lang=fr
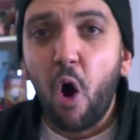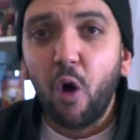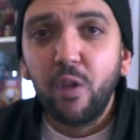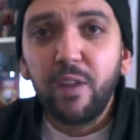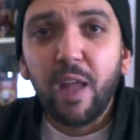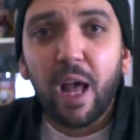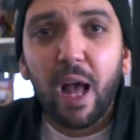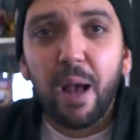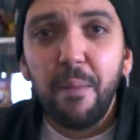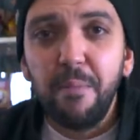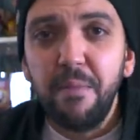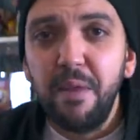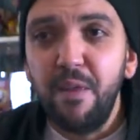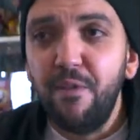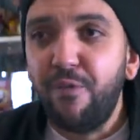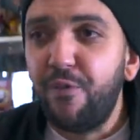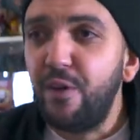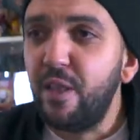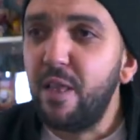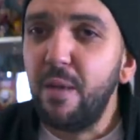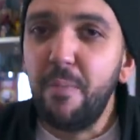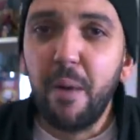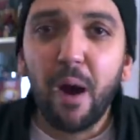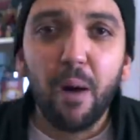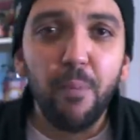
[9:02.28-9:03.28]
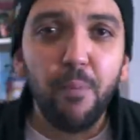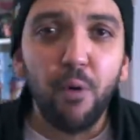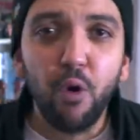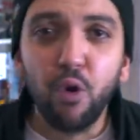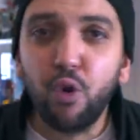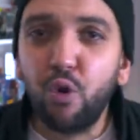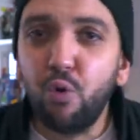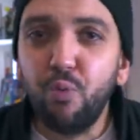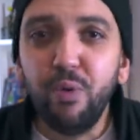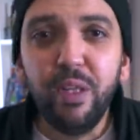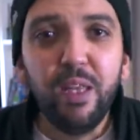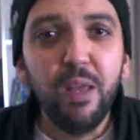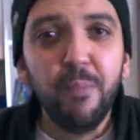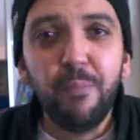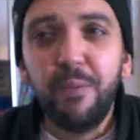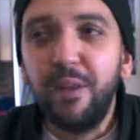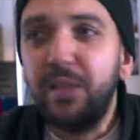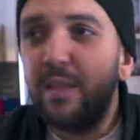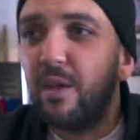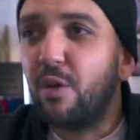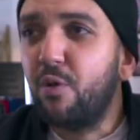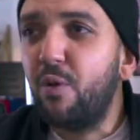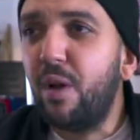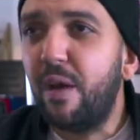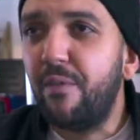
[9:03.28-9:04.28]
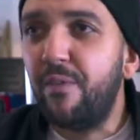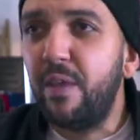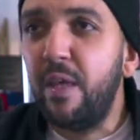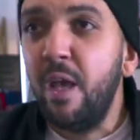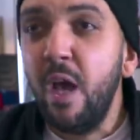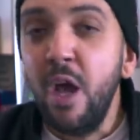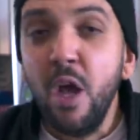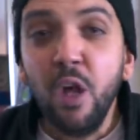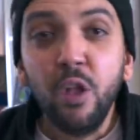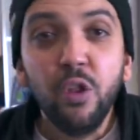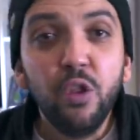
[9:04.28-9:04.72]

entre amis, fait des barbecues, jouit des plaisirs de la vie,